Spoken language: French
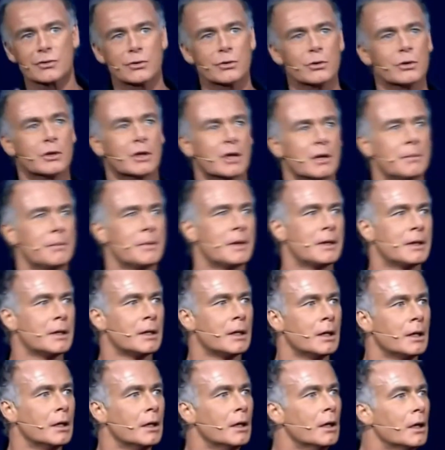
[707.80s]
yeux comme,
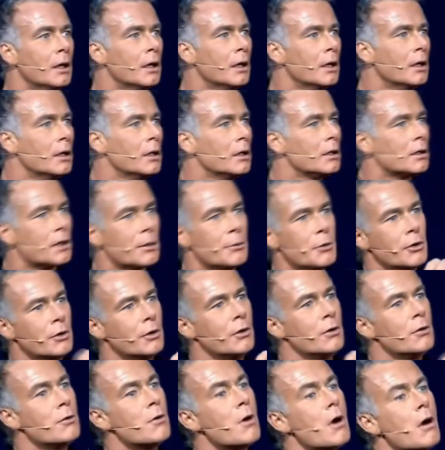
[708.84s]
comme une
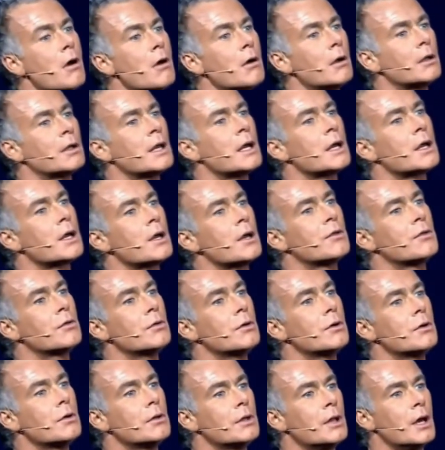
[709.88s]
lueur
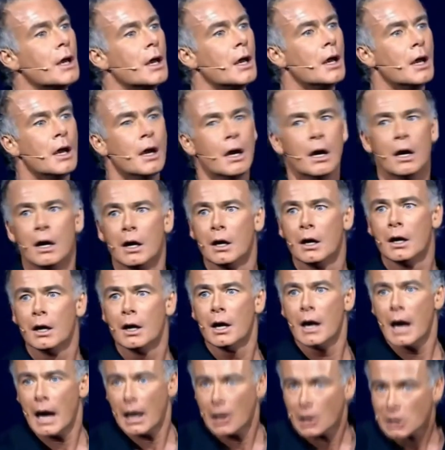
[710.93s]
d'inquiétude.
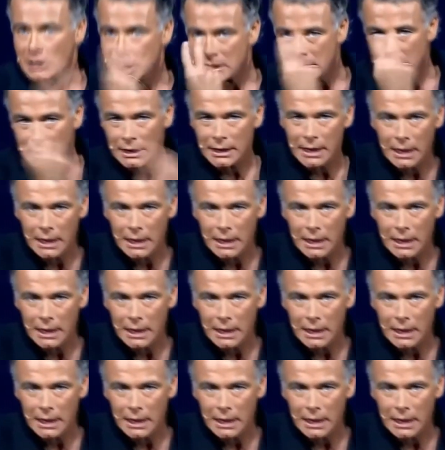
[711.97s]
Alors je les ai